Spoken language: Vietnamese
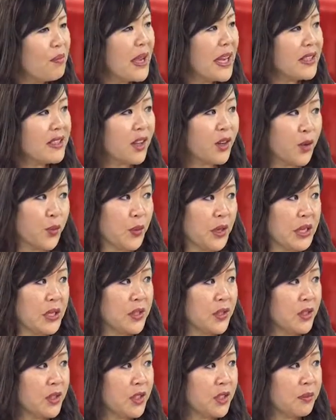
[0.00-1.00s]
Based on
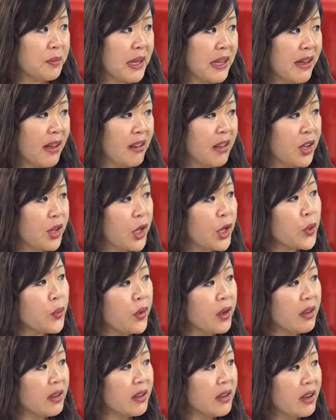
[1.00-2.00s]
research, mấy nhà nghiên cứu
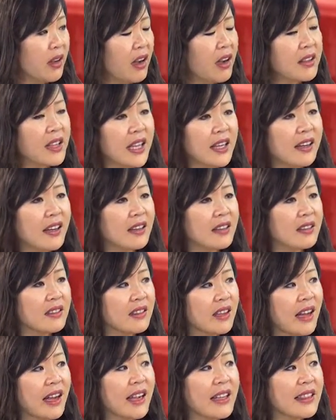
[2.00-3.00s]
á, uh-huh. họ thấy là
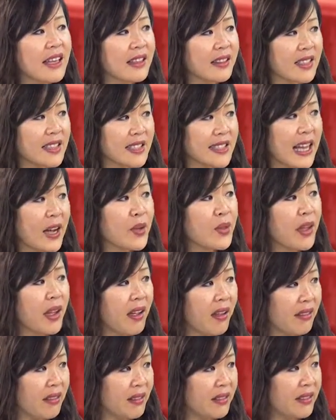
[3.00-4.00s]
từ 2 tháng tới 6
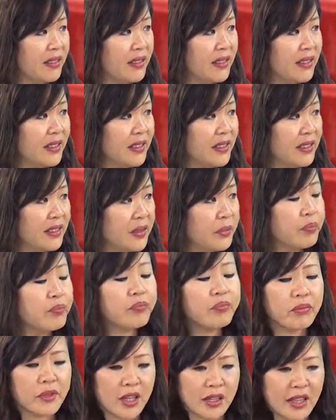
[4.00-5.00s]
tháng là mình đã biết
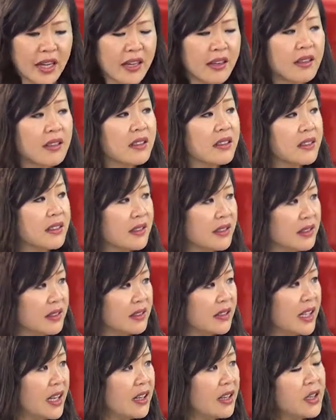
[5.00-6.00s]
rồi hả? Có thấy được. Wow.
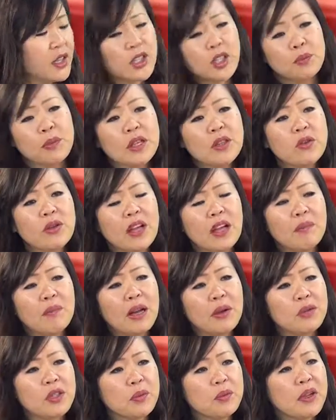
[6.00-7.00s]
Yeah. Dạ. So mấy tụi em
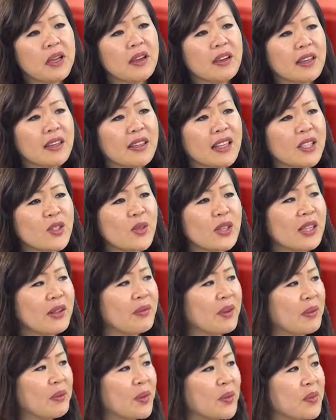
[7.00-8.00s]
làm trong nghề đó, that's why em
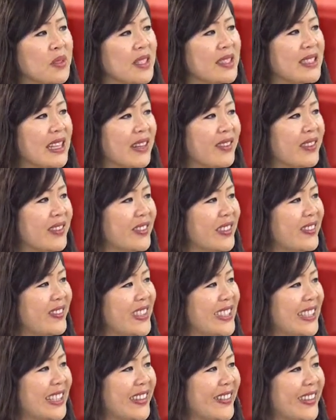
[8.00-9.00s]
em cũng chia sẻ với với
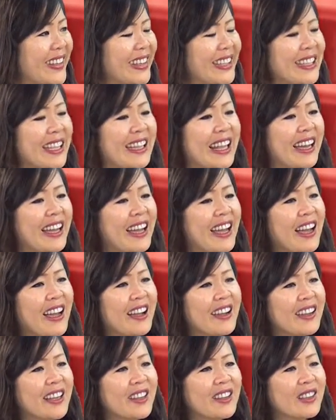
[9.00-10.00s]
với Chanel là, là
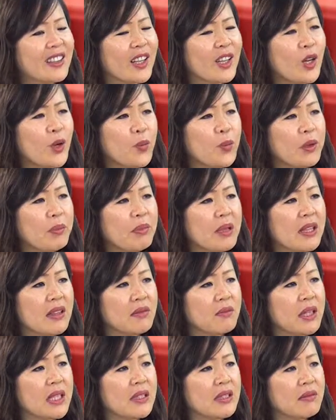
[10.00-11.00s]
cái cái lúc đó mình
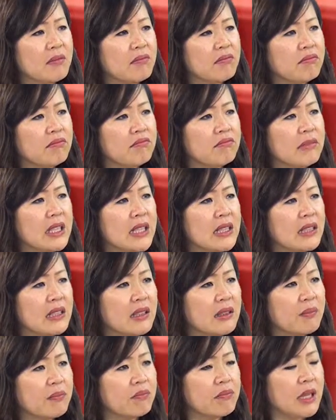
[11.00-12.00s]
mình
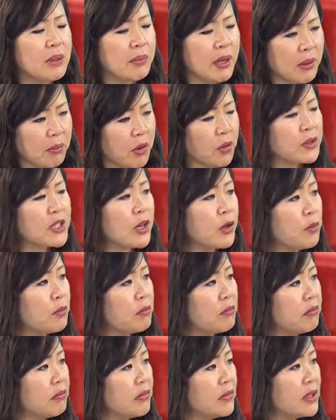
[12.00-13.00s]
mình mình biết một cháu
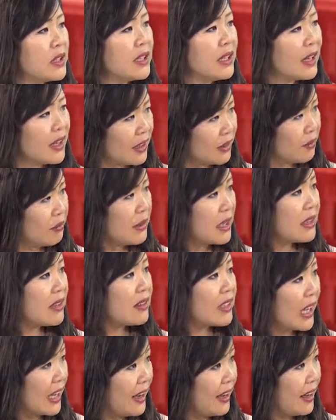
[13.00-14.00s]
đứa lớn bị uh-huh. tự
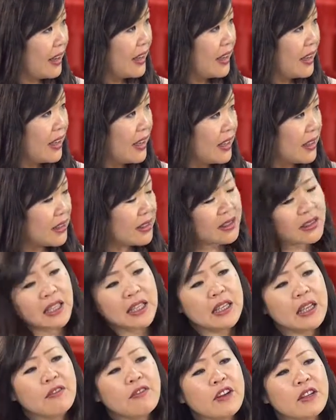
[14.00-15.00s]
kỷ uh-huh.
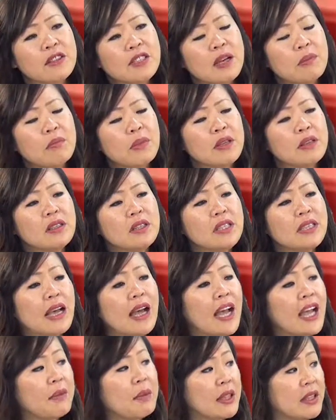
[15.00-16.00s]
thì cái phần trăm mà đứa thứ
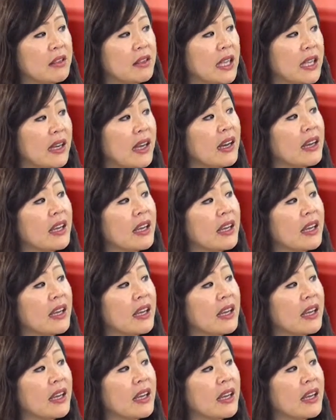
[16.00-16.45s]
hai bị tự kỷ là